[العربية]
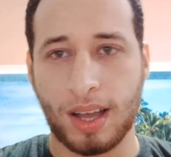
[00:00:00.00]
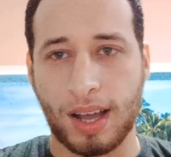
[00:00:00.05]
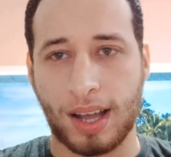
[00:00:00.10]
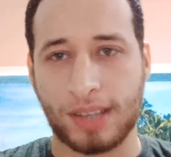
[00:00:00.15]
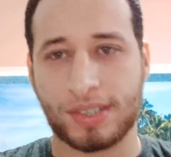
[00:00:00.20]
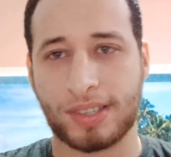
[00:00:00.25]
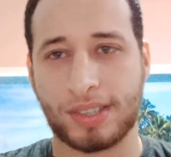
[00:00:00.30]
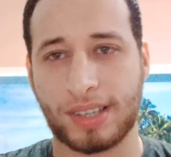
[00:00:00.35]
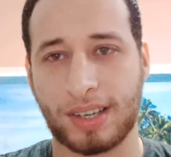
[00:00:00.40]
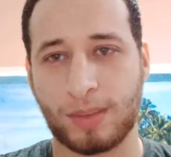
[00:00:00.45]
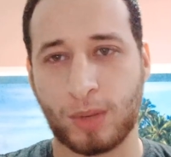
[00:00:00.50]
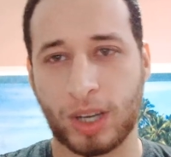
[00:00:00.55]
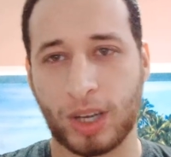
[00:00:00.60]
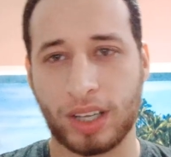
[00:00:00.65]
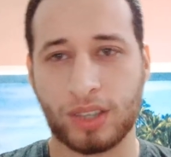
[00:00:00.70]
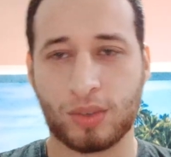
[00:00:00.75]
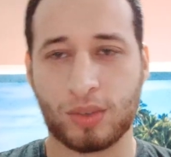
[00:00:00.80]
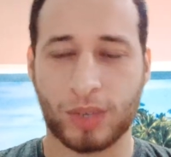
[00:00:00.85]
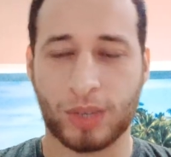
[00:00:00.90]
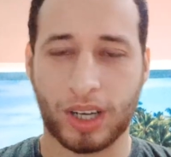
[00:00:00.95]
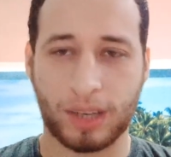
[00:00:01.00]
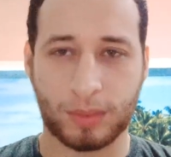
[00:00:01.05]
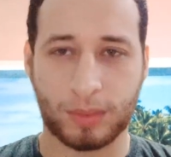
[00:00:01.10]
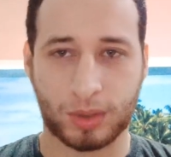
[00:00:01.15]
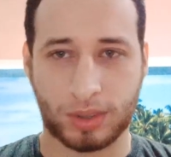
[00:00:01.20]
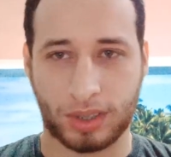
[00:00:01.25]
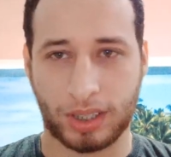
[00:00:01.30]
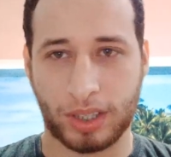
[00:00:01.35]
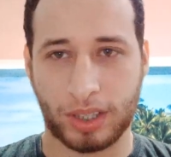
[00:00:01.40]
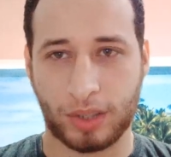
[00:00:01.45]
السلام عليكم ورحمة
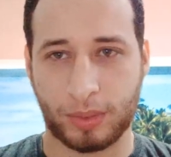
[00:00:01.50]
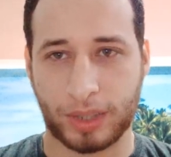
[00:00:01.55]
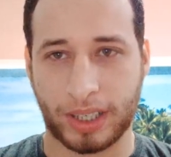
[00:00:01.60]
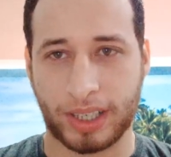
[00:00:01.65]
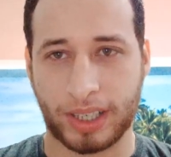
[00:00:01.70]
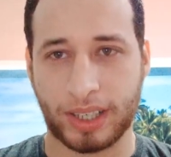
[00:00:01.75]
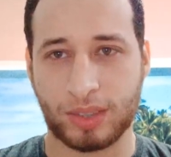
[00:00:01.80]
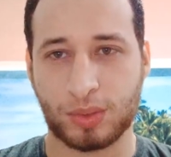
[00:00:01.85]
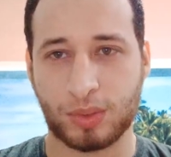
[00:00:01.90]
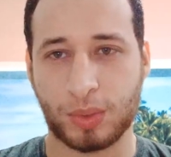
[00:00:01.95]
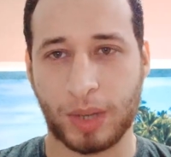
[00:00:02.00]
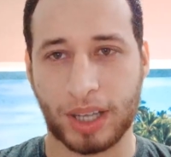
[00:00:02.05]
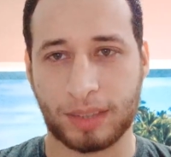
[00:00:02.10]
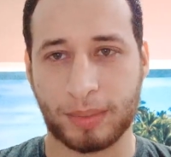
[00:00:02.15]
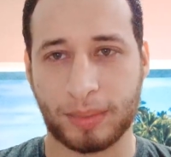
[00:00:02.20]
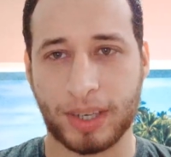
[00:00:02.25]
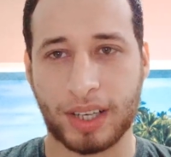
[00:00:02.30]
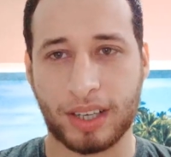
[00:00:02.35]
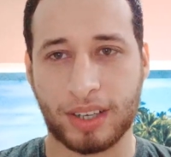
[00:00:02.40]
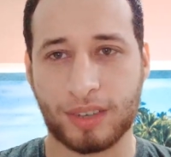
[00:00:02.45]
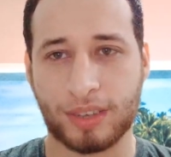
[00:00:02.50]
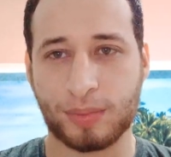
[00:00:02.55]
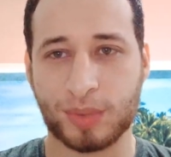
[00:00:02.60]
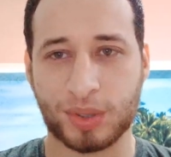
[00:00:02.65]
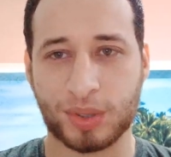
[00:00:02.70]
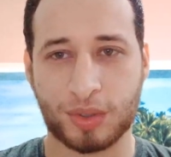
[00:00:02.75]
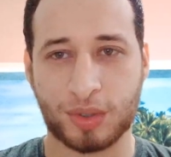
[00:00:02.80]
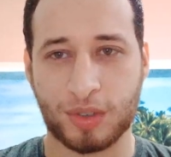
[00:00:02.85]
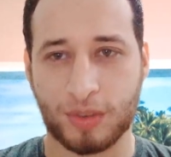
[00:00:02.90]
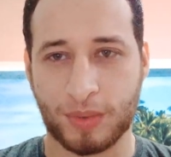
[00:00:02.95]
الله وبركاته أتمنى يا رب
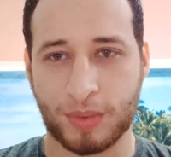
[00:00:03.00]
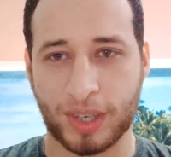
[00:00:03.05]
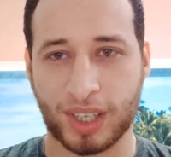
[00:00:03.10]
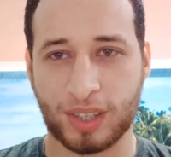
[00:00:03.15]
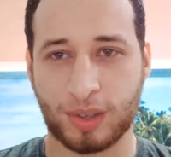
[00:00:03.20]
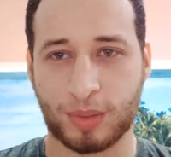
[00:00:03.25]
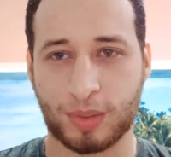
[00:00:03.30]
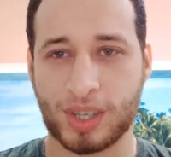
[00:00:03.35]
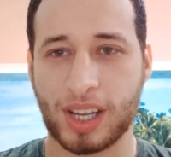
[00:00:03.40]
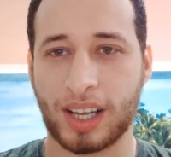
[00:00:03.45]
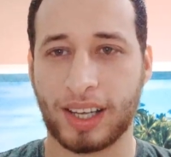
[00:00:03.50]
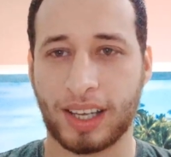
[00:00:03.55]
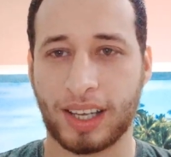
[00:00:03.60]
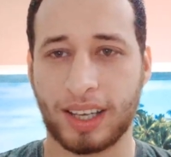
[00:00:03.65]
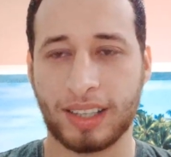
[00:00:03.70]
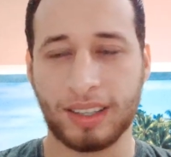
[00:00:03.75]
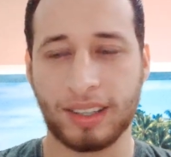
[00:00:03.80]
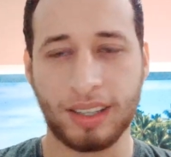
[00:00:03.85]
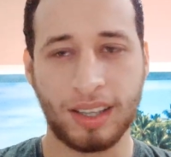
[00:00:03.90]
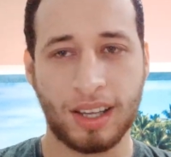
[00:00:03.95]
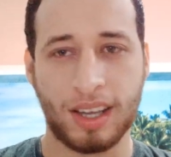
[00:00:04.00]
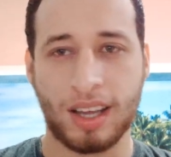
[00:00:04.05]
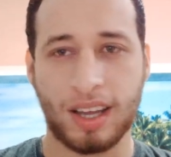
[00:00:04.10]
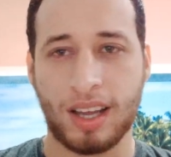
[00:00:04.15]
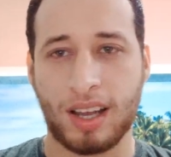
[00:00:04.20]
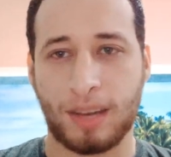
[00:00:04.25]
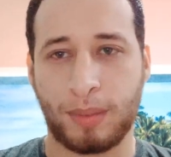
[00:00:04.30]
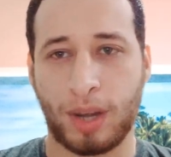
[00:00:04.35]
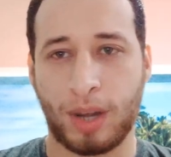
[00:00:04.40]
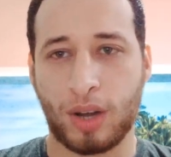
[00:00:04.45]
تكونوا بخير وبصحة جيدة
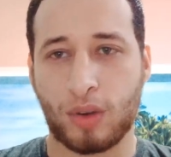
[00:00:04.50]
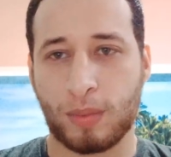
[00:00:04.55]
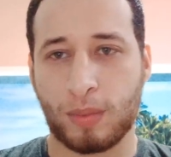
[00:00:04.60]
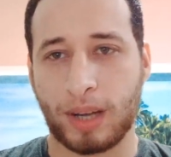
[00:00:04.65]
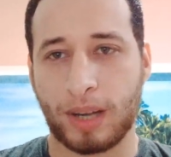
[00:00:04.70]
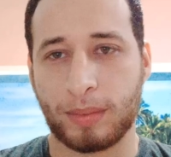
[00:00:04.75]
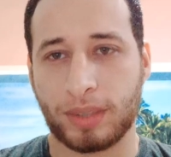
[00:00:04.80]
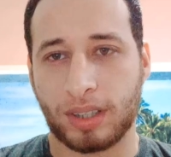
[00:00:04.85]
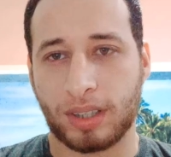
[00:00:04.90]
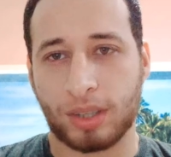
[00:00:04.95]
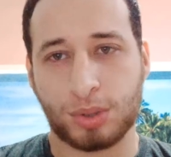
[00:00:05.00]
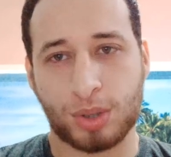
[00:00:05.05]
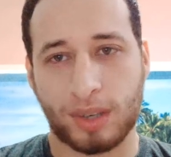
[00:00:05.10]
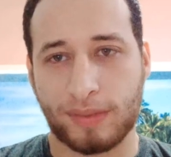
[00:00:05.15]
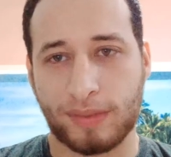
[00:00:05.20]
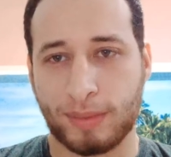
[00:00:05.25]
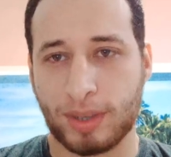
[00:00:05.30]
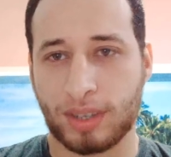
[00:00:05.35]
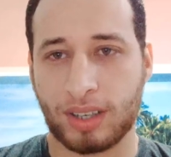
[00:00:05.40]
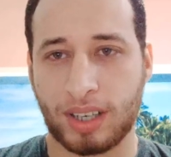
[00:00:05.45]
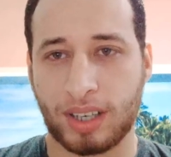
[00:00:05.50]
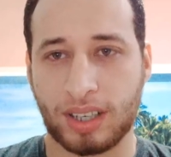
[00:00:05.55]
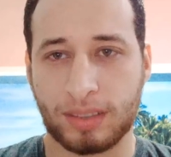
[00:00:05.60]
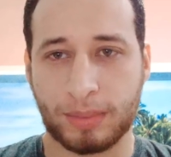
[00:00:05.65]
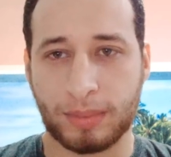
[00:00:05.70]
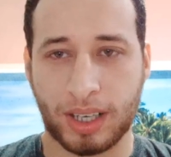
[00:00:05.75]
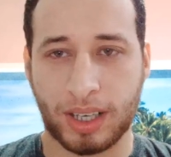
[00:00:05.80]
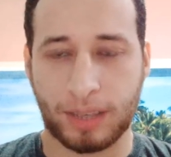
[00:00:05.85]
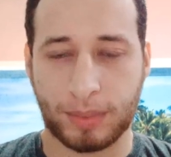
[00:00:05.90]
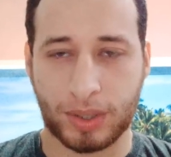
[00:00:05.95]
معاكم محمد أشرف من قناة
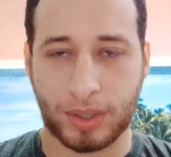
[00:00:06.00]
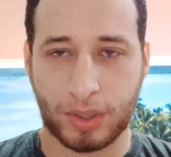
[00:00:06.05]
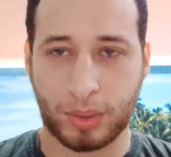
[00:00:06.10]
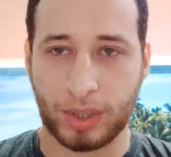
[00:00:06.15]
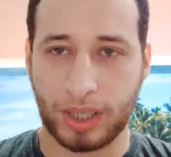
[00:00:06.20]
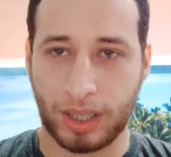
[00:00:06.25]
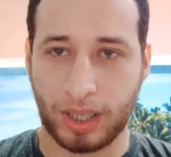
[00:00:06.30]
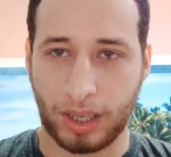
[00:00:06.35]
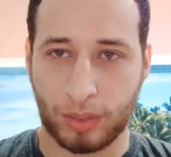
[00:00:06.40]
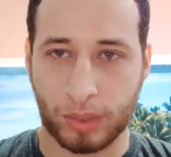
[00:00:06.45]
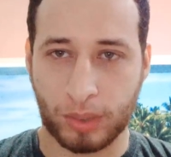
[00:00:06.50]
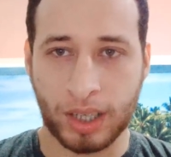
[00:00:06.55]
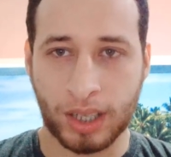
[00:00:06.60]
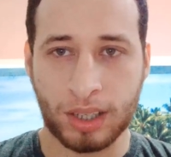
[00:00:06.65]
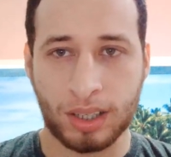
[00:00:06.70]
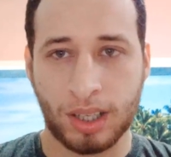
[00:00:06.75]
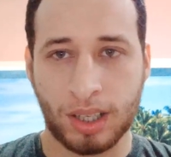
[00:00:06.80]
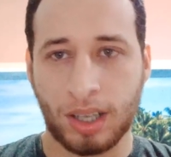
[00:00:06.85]
منح من كل الألوان